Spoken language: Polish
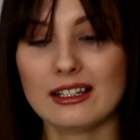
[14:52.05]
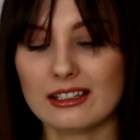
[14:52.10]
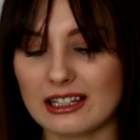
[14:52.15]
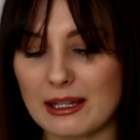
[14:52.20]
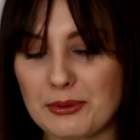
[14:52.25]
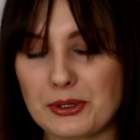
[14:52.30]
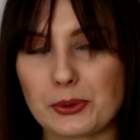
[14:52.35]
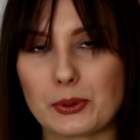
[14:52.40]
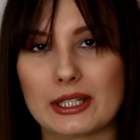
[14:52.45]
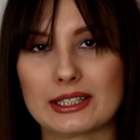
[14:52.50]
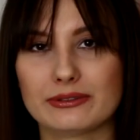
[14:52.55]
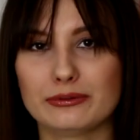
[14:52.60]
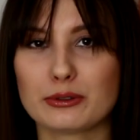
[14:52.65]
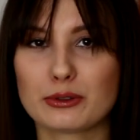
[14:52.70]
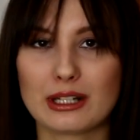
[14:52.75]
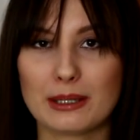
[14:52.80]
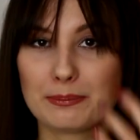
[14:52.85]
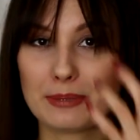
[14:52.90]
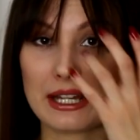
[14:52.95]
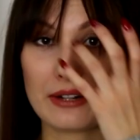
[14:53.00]
Na przykład w
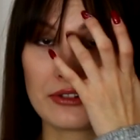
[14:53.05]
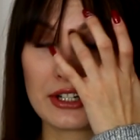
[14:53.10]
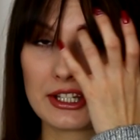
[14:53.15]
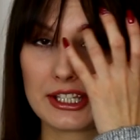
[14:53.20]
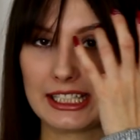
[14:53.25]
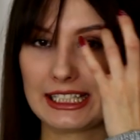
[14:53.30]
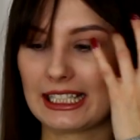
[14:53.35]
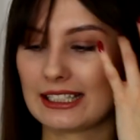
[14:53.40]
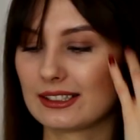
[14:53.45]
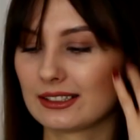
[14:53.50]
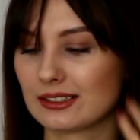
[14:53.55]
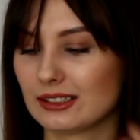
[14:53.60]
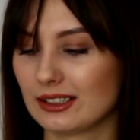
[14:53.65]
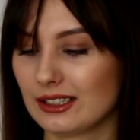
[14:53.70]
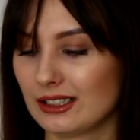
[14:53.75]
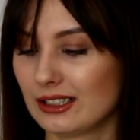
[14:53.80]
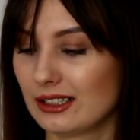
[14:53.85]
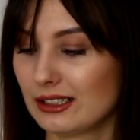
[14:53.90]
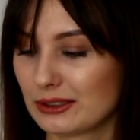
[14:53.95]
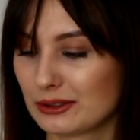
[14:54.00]
ogóle pierwszy cytat.
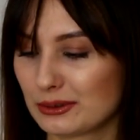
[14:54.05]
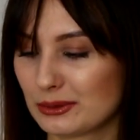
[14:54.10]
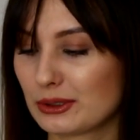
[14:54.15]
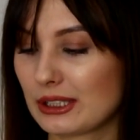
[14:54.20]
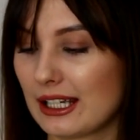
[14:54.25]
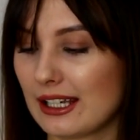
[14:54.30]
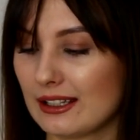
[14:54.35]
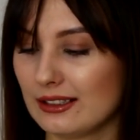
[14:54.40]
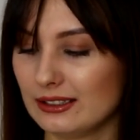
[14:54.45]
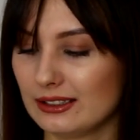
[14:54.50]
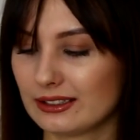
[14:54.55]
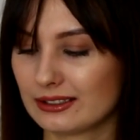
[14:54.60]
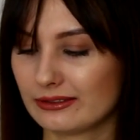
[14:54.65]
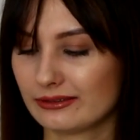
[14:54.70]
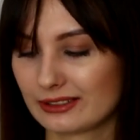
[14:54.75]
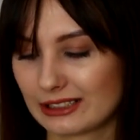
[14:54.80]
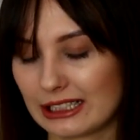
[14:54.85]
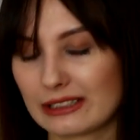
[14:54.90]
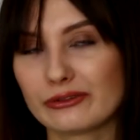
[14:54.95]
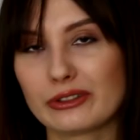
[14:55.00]
E, tutaj
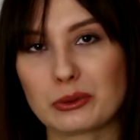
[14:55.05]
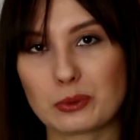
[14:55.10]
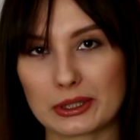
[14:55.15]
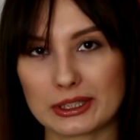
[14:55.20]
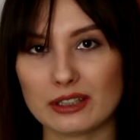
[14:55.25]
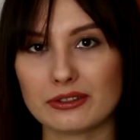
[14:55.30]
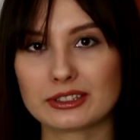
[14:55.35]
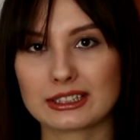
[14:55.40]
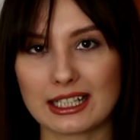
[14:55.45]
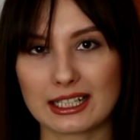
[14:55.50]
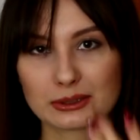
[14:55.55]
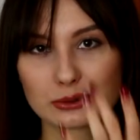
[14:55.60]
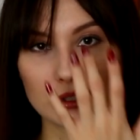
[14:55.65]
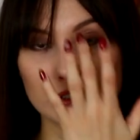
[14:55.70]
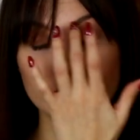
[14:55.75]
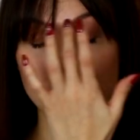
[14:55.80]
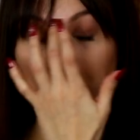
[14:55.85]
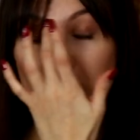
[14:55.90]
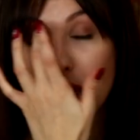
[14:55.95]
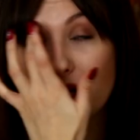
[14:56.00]
ten wykładowca,
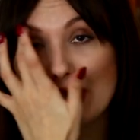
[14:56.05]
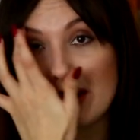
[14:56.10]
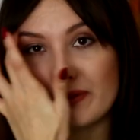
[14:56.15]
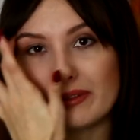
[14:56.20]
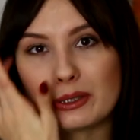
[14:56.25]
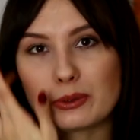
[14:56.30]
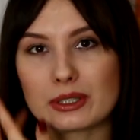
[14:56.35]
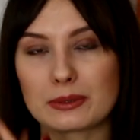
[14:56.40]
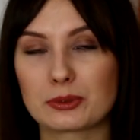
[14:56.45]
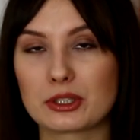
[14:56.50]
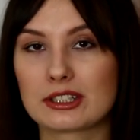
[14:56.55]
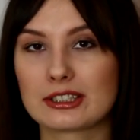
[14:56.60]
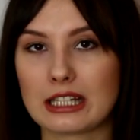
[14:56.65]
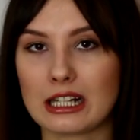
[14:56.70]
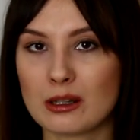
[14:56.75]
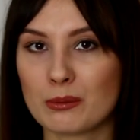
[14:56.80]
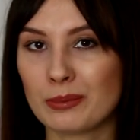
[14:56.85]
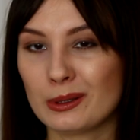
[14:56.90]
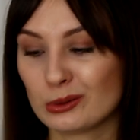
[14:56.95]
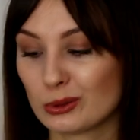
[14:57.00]
który wygłasza wykład przed
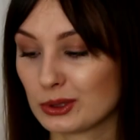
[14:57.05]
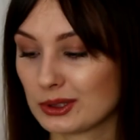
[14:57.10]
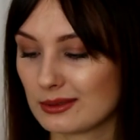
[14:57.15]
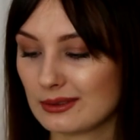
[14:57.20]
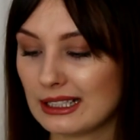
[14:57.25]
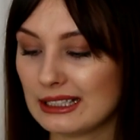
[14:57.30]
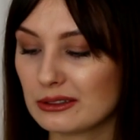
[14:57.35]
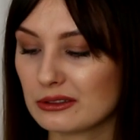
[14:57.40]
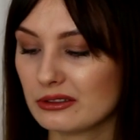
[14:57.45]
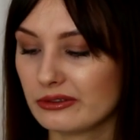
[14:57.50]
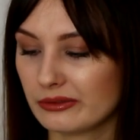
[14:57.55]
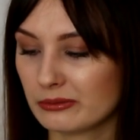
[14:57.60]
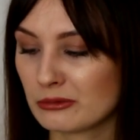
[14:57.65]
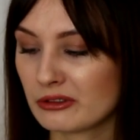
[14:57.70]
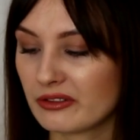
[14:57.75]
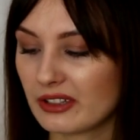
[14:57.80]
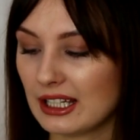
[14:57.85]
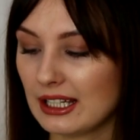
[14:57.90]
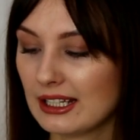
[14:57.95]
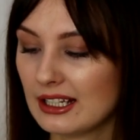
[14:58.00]
salą pełną studentów,
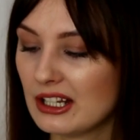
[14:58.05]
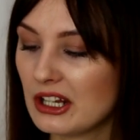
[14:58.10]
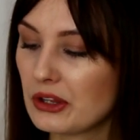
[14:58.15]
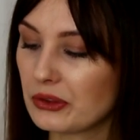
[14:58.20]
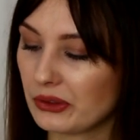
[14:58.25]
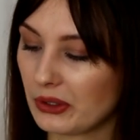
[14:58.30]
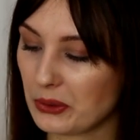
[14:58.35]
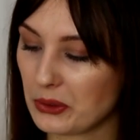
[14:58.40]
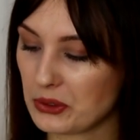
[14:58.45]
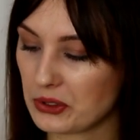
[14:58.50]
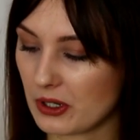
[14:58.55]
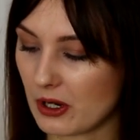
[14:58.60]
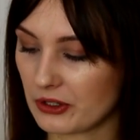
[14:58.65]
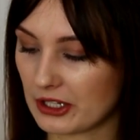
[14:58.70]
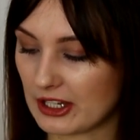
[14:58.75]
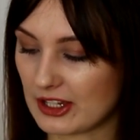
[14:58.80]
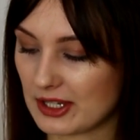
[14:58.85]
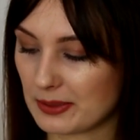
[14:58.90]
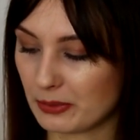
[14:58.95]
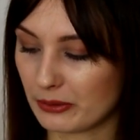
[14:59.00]
mówi: To już
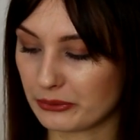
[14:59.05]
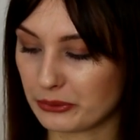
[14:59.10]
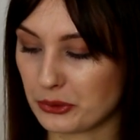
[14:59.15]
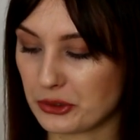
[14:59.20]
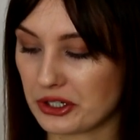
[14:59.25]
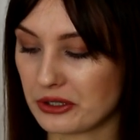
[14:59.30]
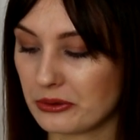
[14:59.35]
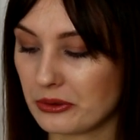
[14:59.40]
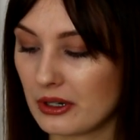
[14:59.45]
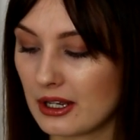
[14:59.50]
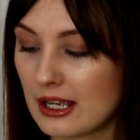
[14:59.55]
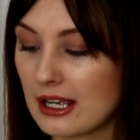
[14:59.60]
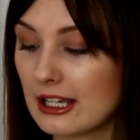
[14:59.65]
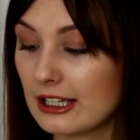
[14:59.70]
koniec, powtórzył.